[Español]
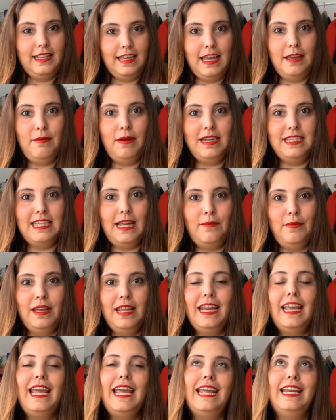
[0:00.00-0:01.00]
¿Qué vais a
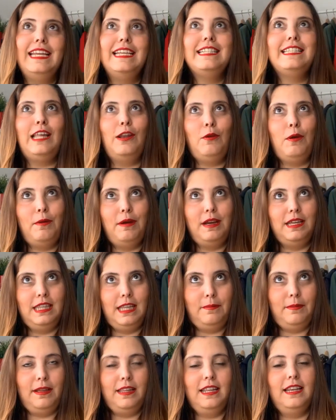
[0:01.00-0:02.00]
ver en esta nueva
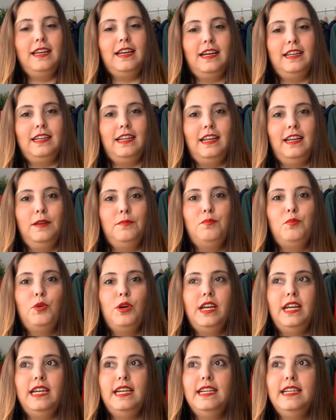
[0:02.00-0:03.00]
etapa del canal?
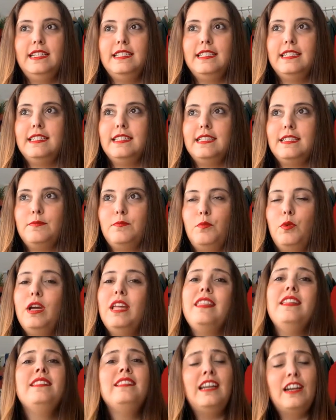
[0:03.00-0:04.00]
Pues voy
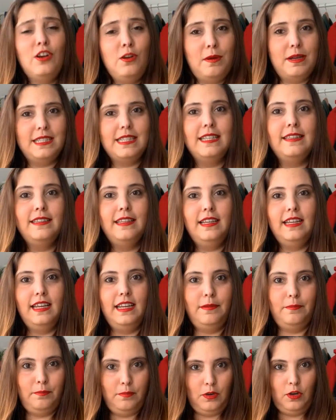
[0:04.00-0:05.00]
a centrarlo bastante
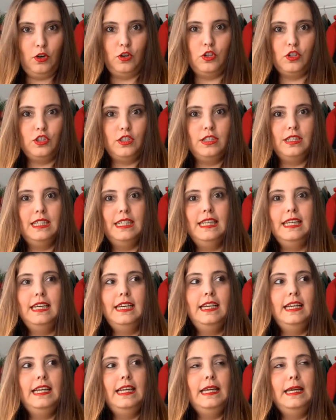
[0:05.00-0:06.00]
en blogs.
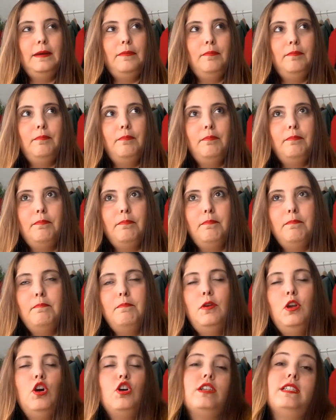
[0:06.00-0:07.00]

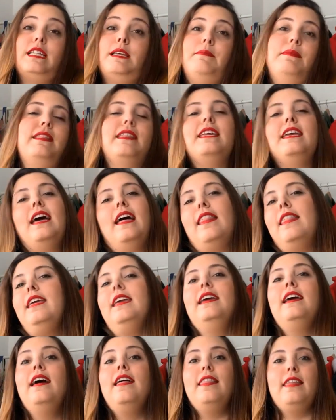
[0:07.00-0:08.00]
Blogs de mi día a
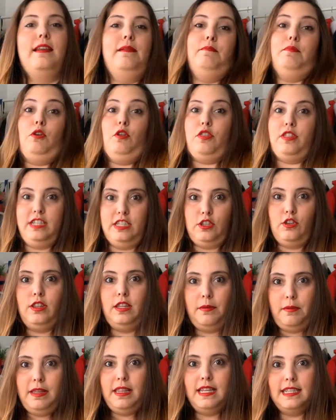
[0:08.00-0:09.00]
día, del proceso
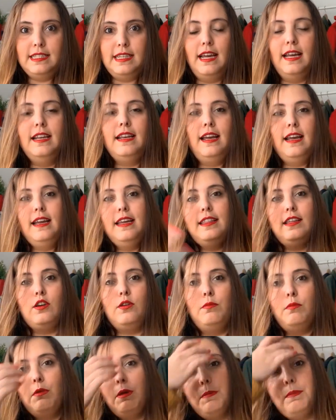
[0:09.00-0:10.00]
de vida sana y de
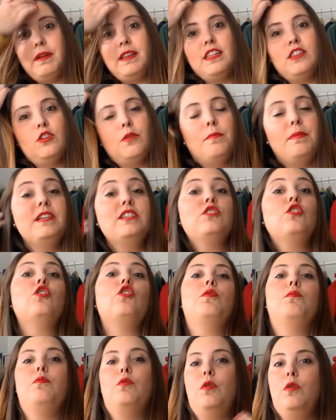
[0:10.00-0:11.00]
cómo voy perdiendo
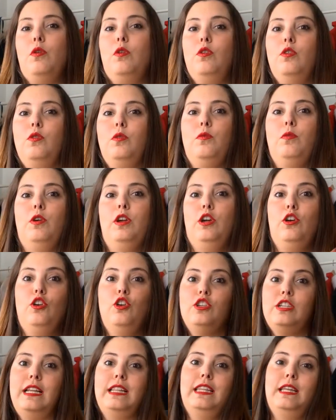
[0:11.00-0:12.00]
peso, cómo voy
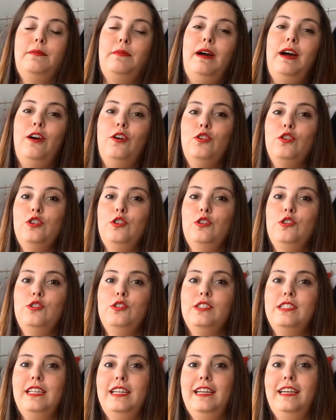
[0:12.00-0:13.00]
con los
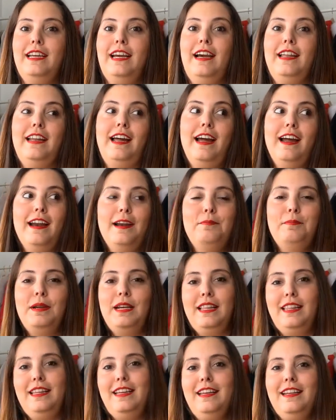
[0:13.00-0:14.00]
altibajos de ganar,
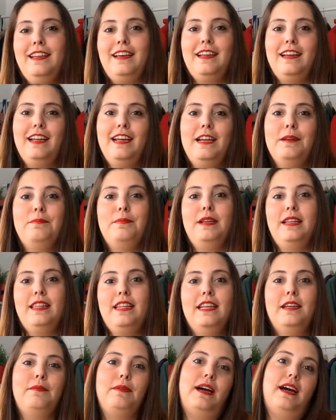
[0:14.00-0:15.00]
perder, ganar,
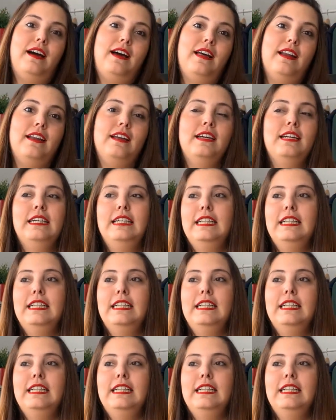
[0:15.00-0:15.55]
perder, bajar.